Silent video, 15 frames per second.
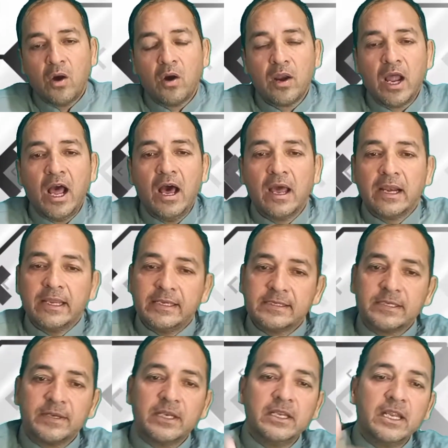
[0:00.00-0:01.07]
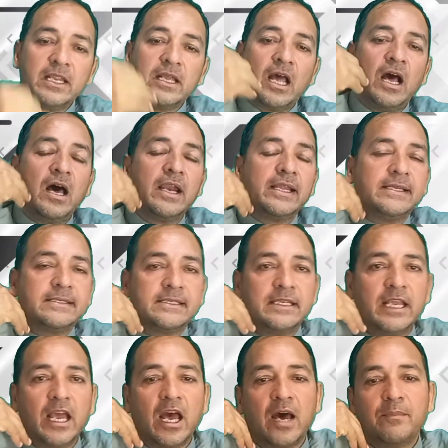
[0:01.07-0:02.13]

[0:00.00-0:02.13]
और हर किसन हर किसी ने